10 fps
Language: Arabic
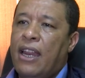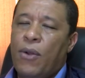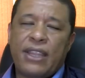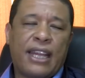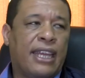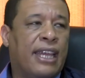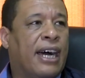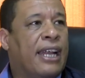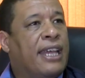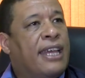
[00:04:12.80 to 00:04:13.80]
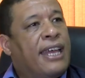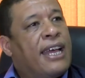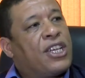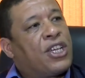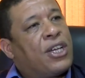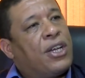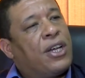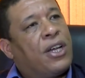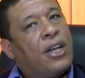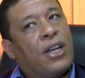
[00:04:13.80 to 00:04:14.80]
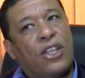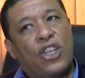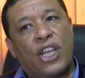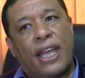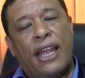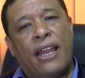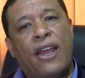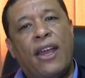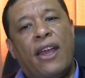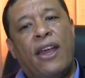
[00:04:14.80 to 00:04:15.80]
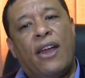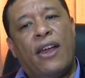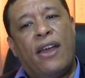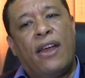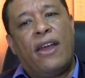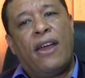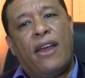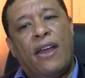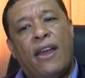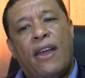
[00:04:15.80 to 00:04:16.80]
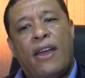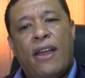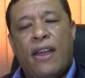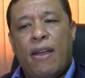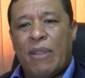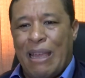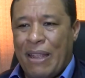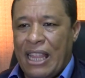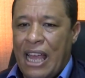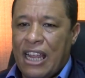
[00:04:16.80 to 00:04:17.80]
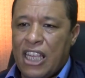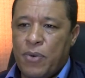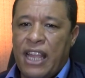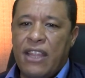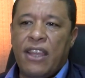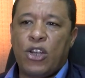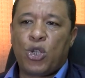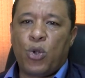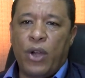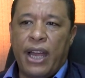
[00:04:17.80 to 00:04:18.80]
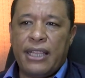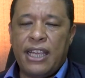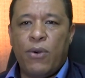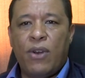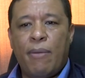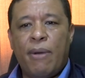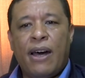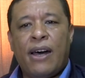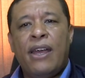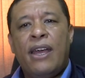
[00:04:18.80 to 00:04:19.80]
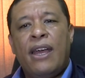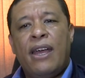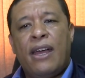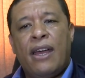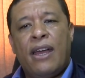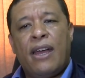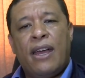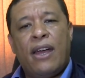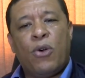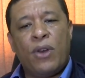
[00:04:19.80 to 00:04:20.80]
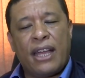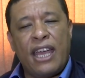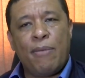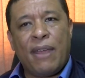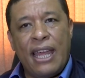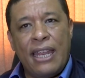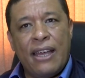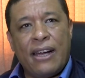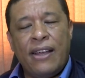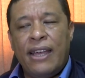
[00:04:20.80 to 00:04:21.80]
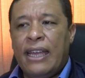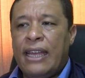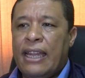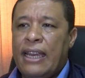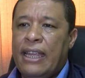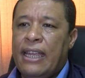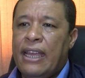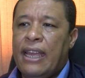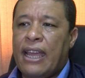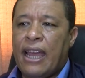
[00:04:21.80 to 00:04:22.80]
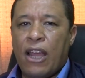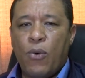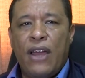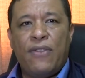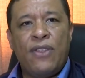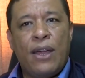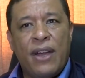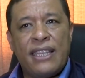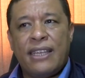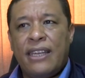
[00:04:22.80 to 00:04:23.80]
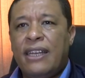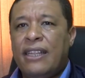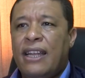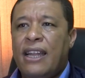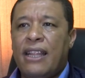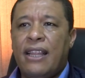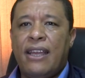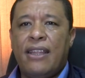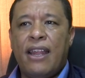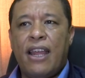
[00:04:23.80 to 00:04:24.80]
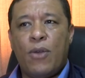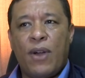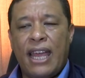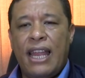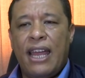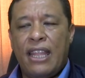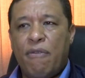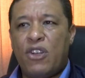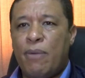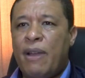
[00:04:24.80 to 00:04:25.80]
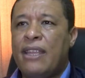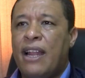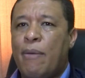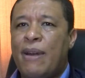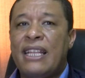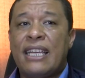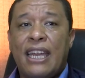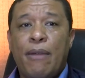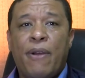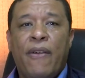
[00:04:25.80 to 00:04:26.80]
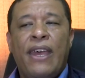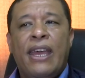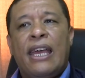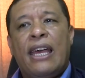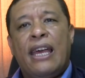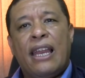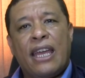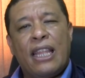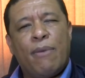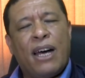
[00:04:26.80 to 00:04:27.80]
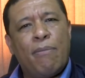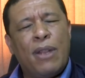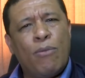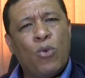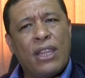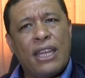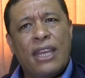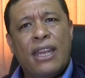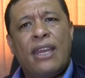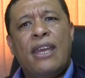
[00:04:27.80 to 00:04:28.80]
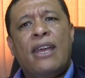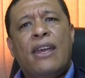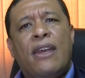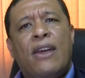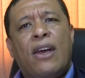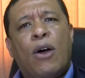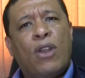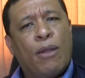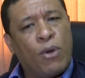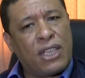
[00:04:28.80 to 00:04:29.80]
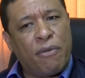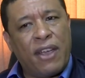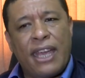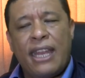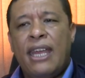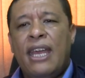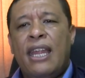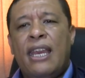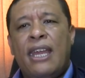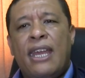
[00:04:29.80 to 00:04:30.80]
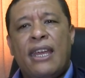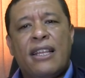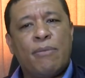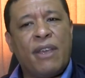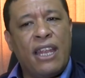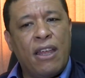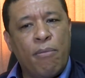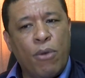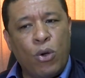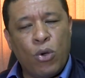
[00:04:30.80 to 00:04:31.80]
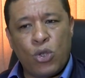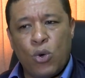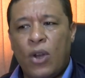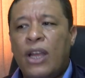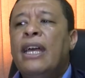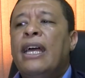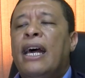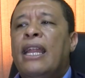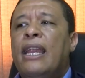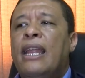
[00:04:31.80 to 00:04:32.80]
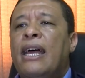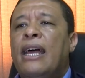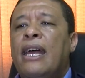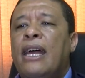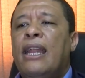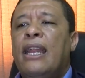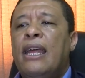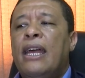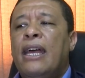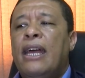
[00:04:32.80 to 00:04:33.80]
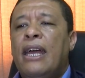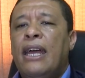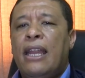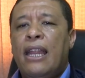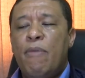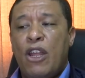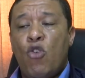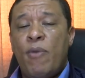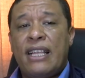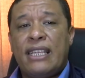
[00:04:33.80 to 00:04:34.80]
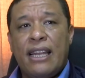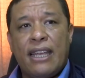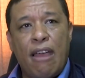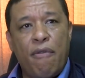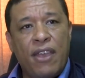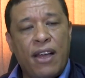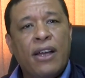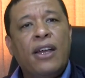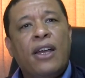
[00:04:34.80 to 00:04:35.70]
الوطنيه لانعاش آه، التشغيل آه، بطبيعه الحال كانت واحد العدد ديال الشروحات حول ما آه، هناك امكانيه آه، لخلق واحد النواه ديال هاد ديال هاد الوكاله هذه في الجامعه ديال عامر لتقريب الخدمه من المواطنين او للمرتفقين لتمكينهم من الحصول على ال على ال على المعلومات الكافيه